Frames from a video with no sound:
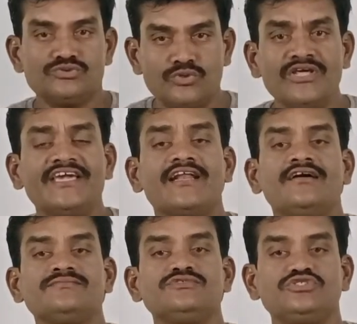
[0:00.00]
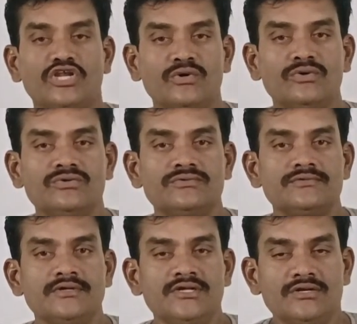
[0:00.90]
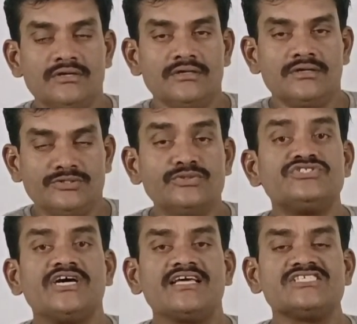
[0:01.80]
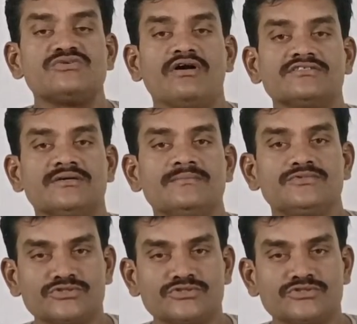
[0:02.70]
తొలికిరణం తెలుగు న్యూస్ ఛానల్కి స్వాగతం